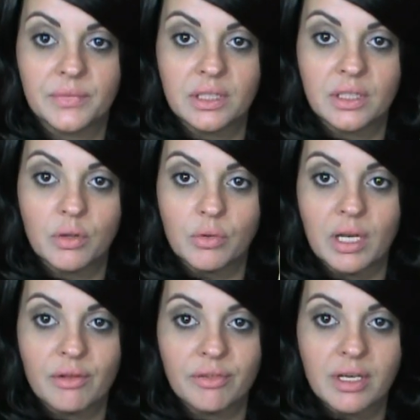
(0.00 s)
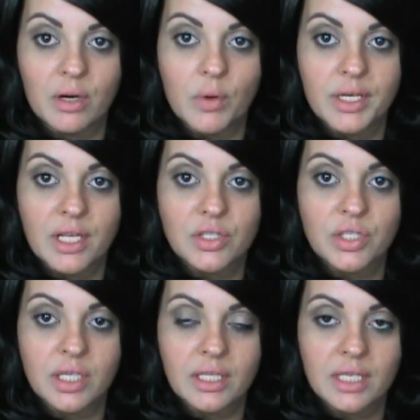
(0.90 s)
Então, ela fica
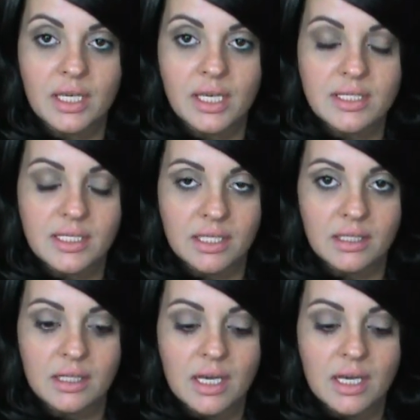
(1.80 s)
guardadinha aqui assim.